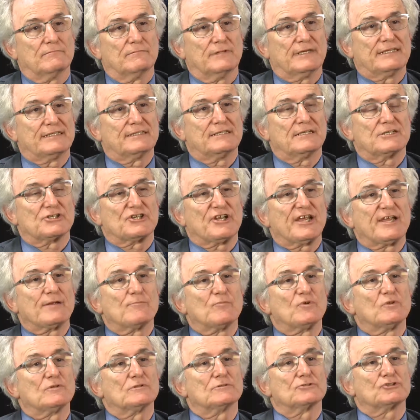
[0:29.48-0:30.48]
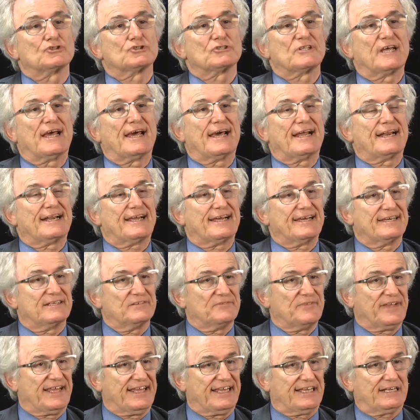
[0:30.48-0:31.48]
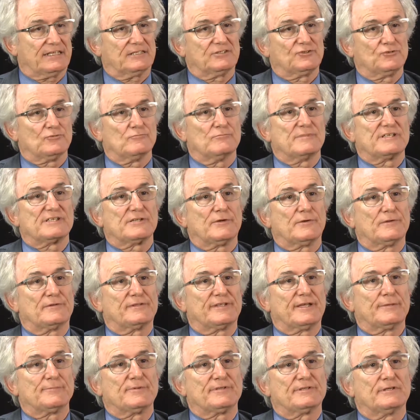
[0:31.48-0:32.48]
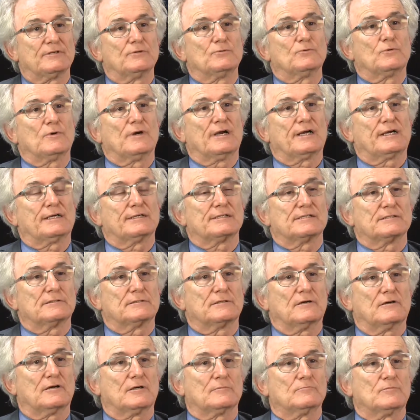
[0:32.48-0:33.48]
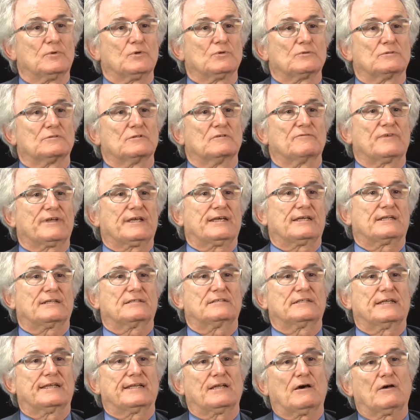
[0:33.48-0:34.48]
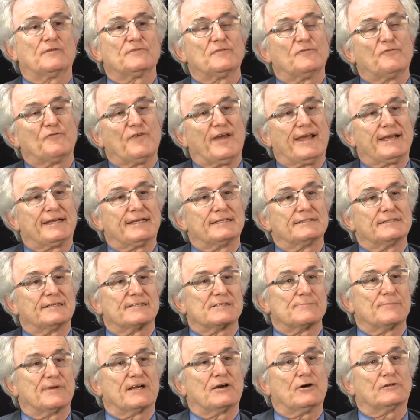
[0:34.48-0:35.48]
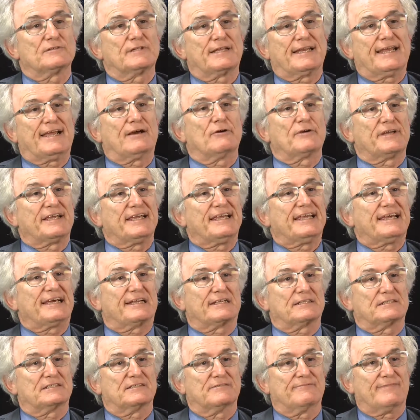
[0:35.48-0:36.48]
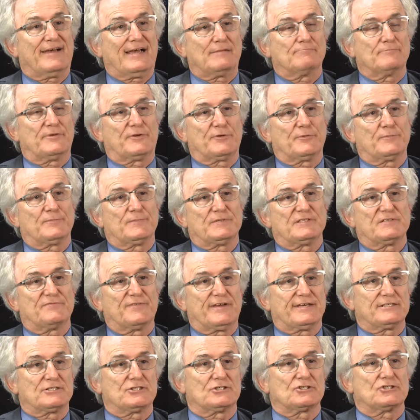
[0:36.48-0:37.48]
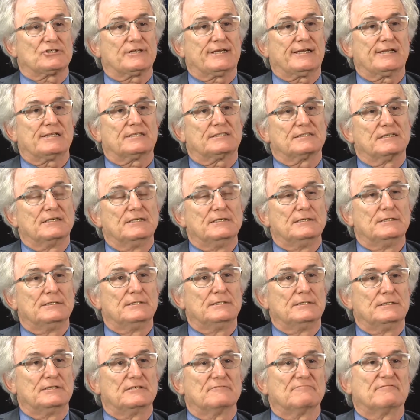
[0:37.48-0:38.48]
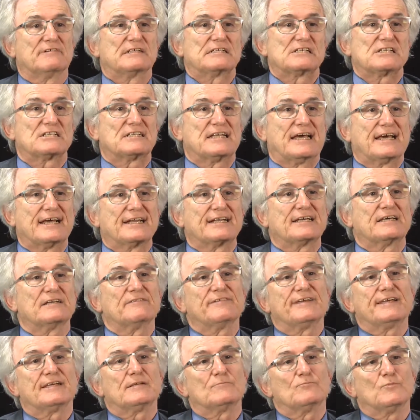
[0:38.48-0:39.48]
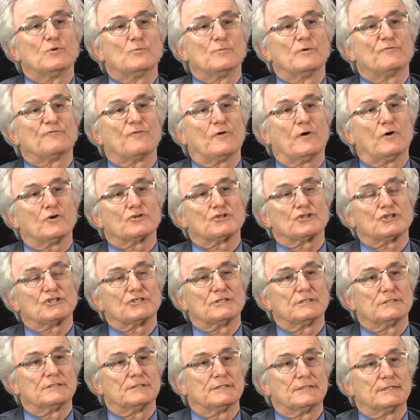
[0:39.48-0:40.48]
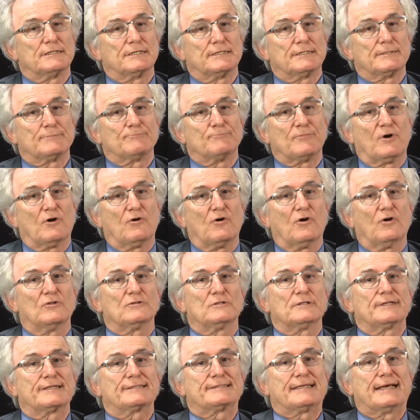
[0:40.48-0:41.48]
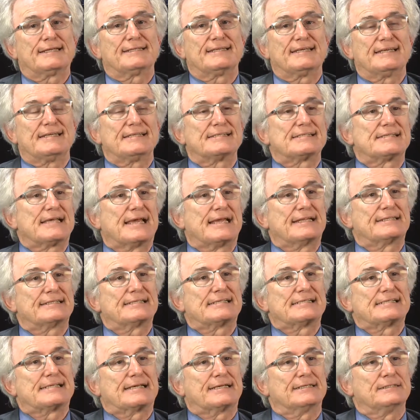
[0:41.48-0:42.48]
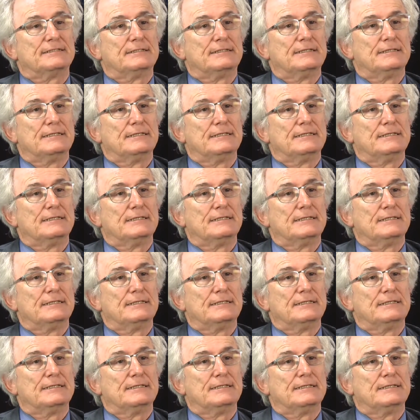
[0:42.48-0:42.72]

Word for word: Wenn der Schimmel stärker wird und man sollte eben schauen, so nach dem Motto «Während den Anfängen», dass man gerade reagiert, wenn man etwas feststellt. Wenn es stärker wird, muss man fast einen äh, Maler dann einsetzen.